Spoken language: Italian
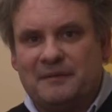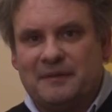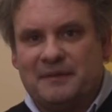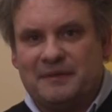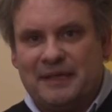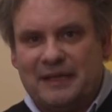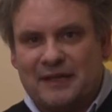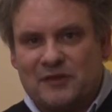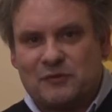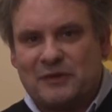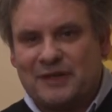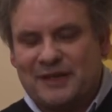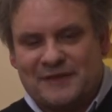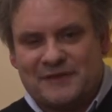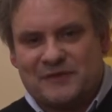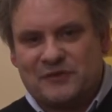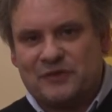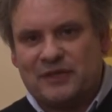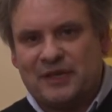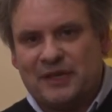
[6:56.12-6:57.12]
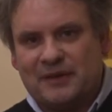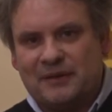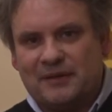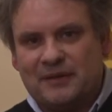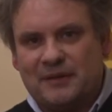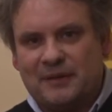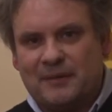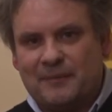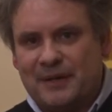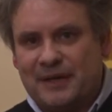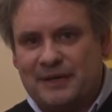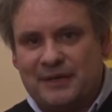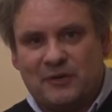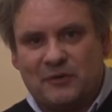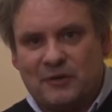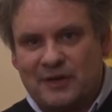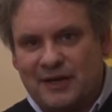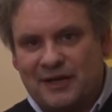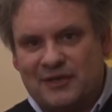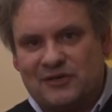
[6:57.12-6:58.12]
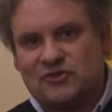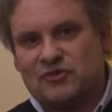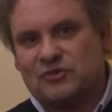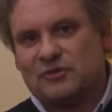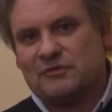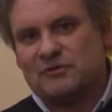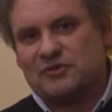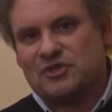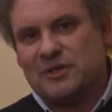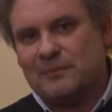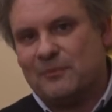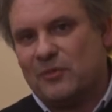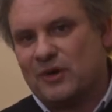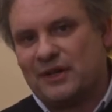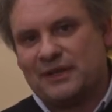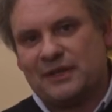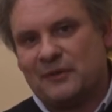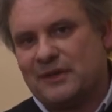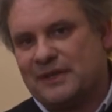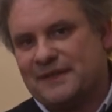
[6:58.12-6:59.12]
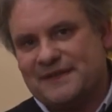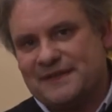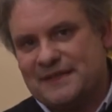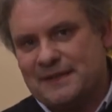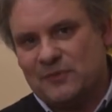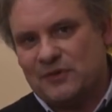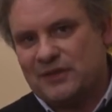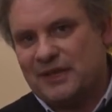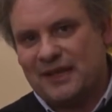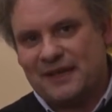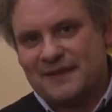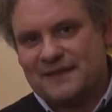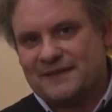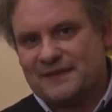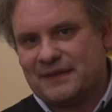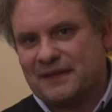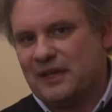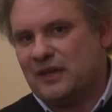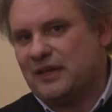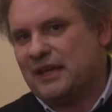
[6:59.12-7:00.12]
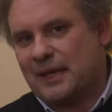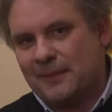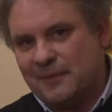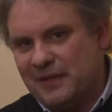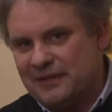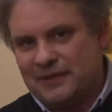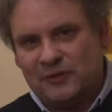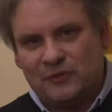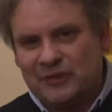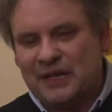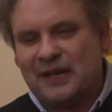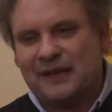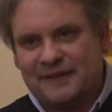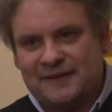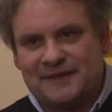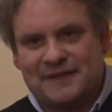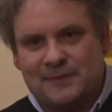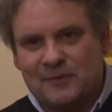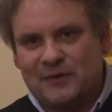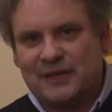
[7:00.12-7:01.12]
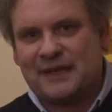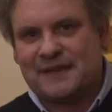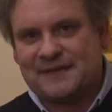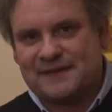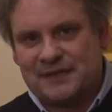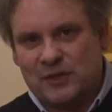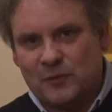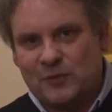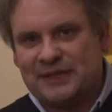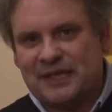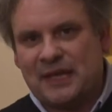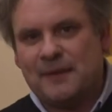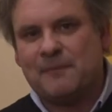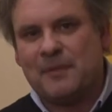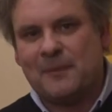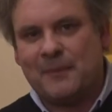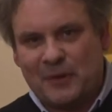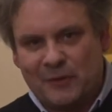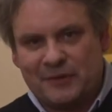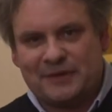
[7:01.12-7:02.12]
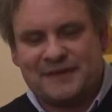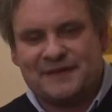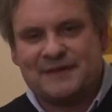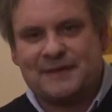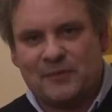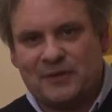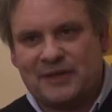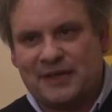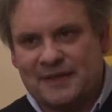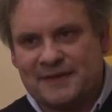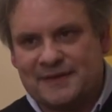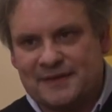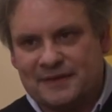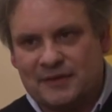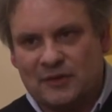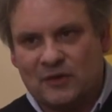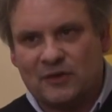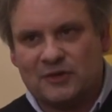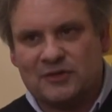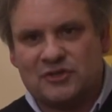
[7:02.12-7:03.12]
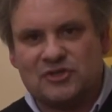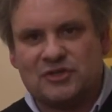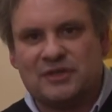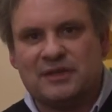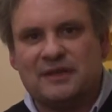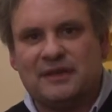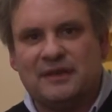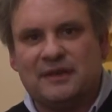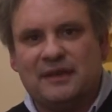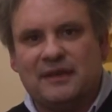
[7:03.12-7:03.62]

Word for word: Nella sua canzone Pane e Coraggio ci porta una testimonianza che chiaramente non è una testimonianza di quei tempi, ma è una testimonianza di oggi,